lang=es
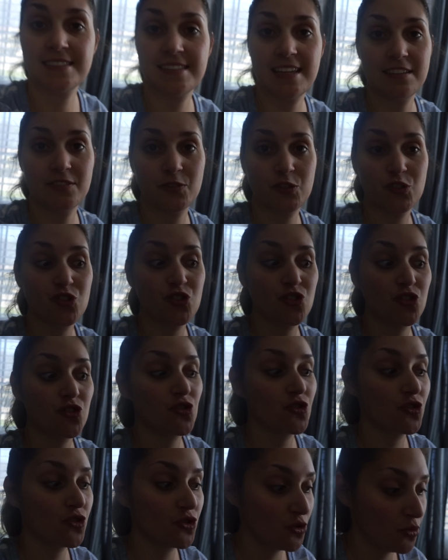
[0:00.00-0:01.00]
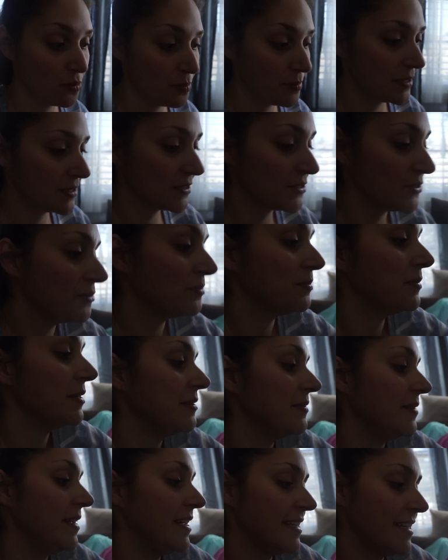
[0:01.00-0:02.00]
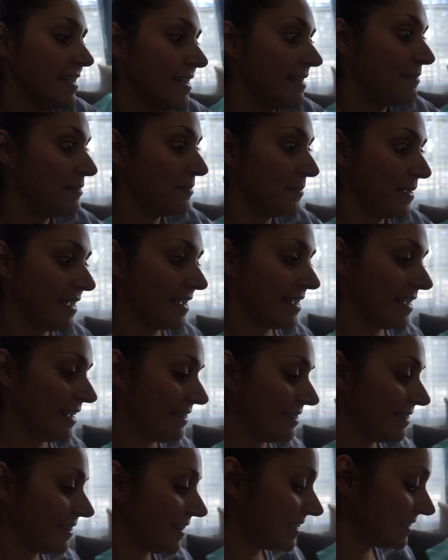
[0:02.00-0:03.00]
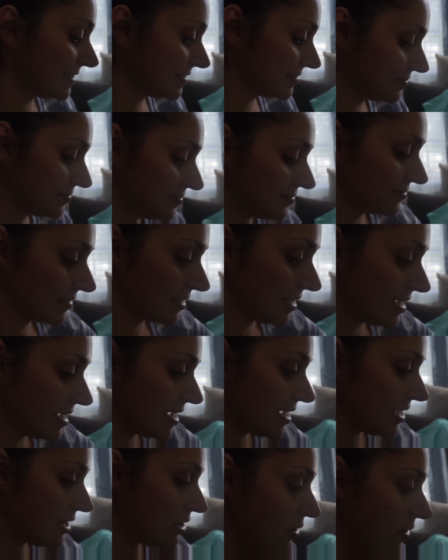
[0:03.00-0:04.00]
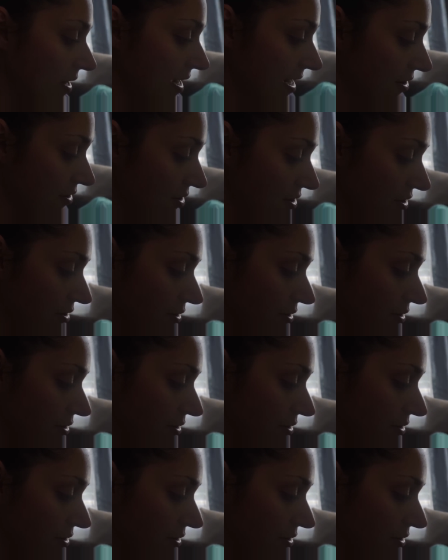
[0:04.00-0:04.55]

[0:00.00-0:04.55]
están súper, súper bien. A mí me encantan. Luego